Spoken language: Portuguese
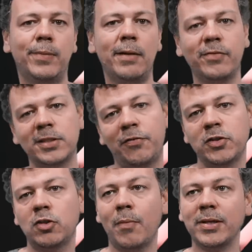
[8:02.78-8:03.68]
para você
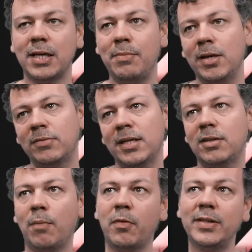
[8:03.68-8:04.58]
fugir do rebaixamento tem que
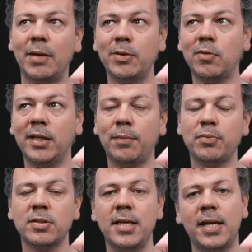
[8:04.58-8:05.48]
ter um aproveitamento de
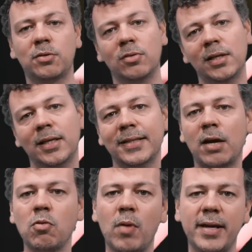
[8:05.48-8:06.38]
40%,
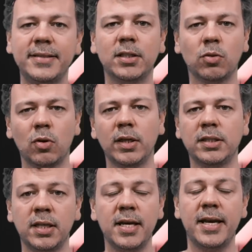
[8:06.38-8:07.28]
tá com
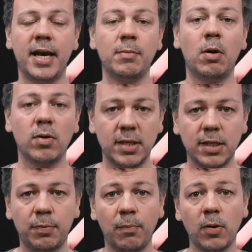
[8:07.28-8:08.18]
42, era uma coisa
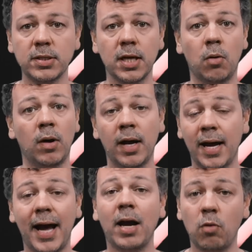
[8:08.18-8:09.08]
dessa proporção.
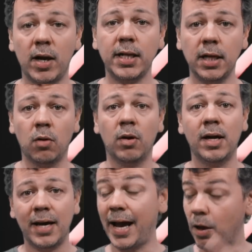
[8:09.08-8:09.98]
Agora não.
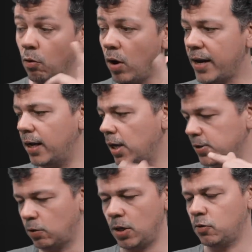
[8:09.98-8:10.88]
Agora,
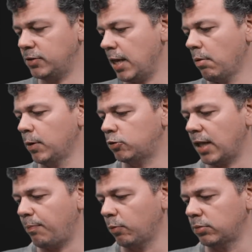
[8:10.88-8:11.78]
olha o que o termômetro
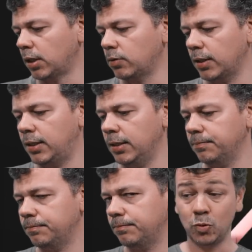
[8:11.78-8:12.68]
está apontando
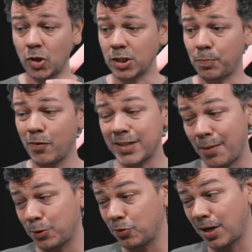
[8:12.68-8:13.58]
aqui. O nosso
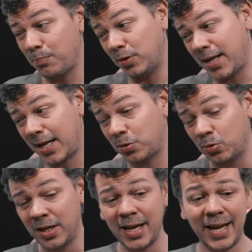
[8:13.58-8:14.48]
aproveitamento no
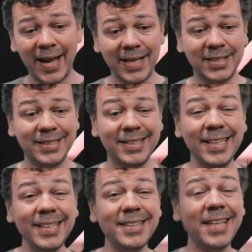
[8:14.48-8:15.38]
campeonato é de
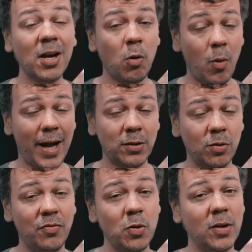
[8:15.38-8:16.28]

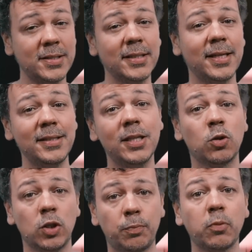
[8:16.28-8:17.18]

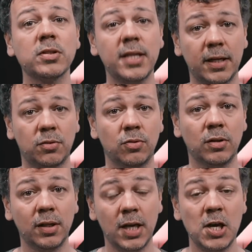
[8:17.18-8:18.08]
34,72%.
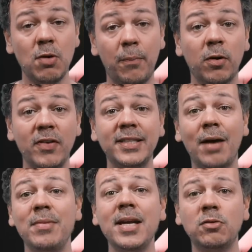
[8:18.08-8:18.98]
E o
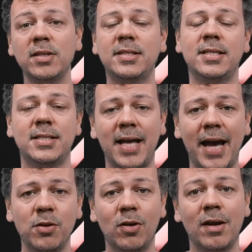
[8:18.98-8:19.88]
aproveitamento
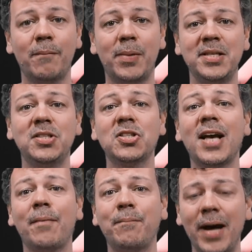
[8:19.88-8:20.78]
necessário para a gente
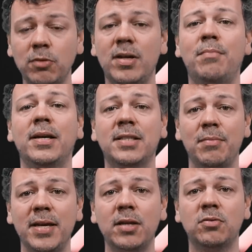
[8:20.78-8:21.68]
escapar do
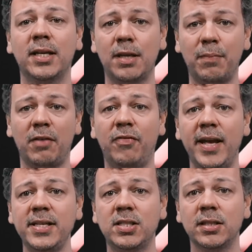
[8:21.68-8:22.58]
rebaixamento daqui para
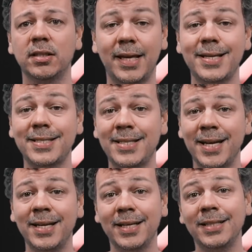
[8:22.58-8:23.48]
frente tem que
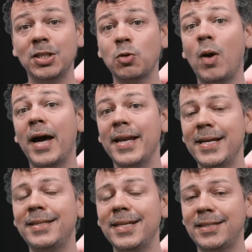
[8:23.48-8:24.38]
ser de
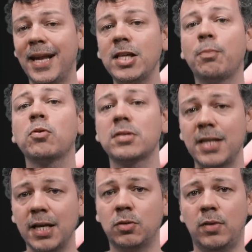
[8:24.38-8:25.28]

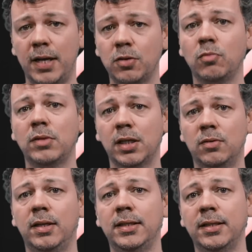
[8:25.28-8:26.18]
43%,
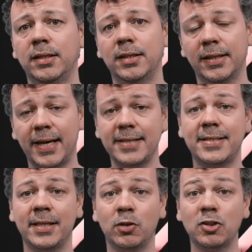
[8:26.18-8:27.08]
arredondando ali. Quer
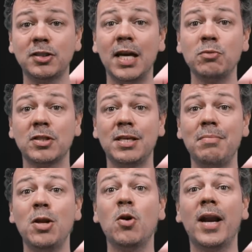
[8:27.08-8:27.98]
dizer, nós temos que
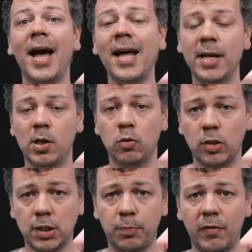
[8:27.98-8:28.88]
melhorar o
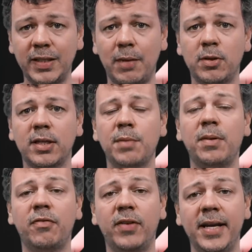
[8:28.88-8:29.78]
nosso aproveitamento daqui
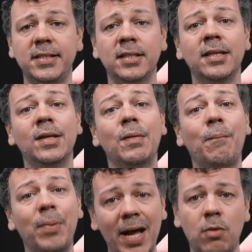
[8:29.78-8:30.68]
para frente
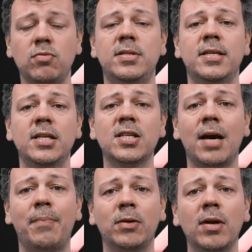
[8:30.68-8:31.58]
para conseguir
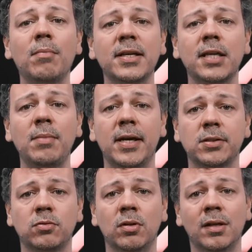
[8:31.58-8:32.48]
escapar do
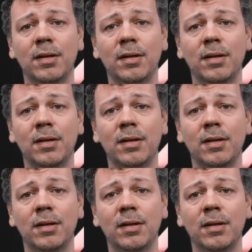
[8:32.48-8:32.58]
rebaixamento.